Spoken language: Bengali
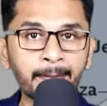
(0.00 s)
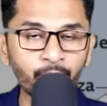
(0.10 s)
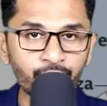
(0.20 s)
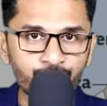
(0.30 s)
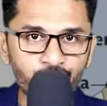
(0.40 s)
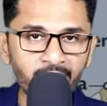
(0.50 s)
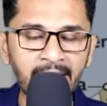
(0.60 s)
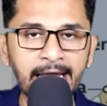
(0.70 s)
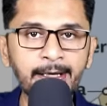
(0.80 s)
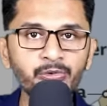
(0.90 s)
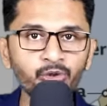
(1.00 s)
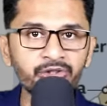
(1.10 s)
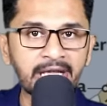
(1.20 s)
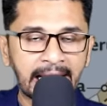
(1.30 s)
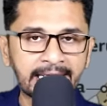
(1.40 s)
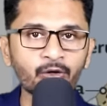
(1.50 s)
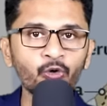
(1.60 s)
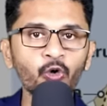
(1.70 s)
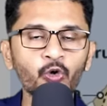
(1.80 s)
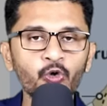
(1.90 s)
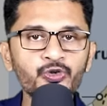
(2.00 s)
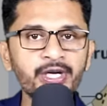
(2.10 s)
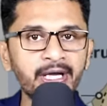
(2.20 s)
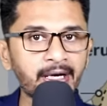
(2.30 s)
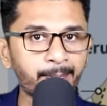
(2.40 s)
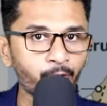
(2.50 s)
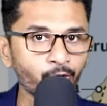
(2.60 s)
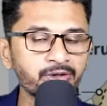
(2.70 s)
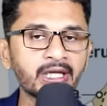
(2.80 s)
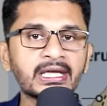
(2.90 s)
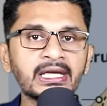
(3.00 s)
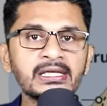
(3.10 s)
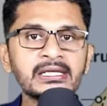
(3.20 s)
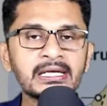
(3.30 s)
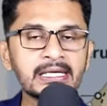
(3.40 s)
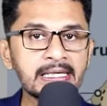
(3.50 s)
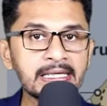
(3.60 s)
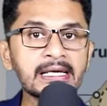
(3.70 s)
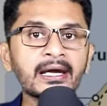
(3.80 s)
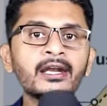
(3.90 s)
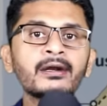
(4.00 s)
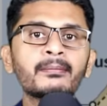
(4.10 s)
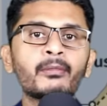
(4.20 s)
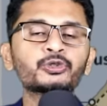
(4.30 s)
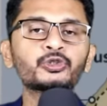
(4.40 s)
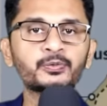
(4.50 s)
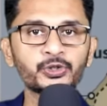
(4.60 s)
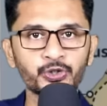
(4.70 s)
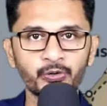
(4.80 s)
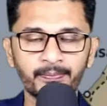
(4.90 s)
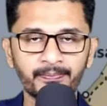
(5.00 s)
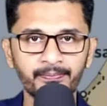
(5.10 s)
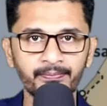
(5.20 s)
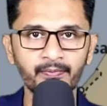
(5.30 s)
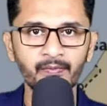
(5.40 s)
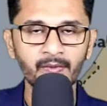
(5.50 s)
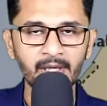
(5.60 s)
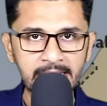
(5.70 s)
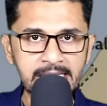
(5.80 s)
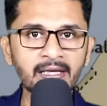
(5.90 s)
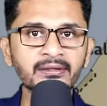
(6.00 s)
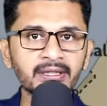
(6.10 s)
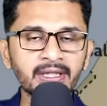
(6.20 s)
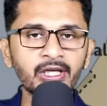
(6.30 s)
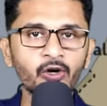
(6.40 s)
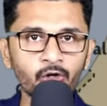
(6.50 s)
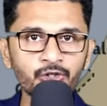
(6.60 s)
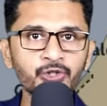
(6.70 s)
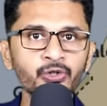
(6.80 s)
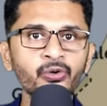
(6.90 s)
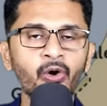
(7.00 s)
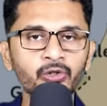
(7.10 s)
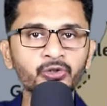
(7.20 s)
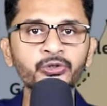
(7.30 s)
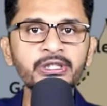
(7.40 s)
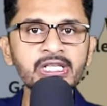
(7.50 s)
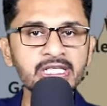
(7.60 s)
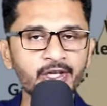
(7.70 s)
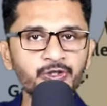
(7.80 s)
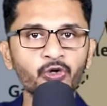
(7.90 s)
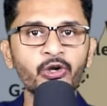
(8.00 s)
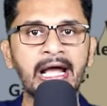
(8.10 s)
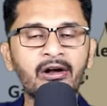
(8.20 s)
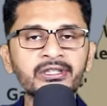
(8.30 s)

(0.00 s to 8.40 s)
এবং যারা এই মুহূর্তে অ্যাটাকগুলো করছে এরা প্রত্যেকেই ইরানের মদতপুষ্ট ইরান তাদেরকে অস্ত্র অর্থ দিয়ে সাহায্য করে এক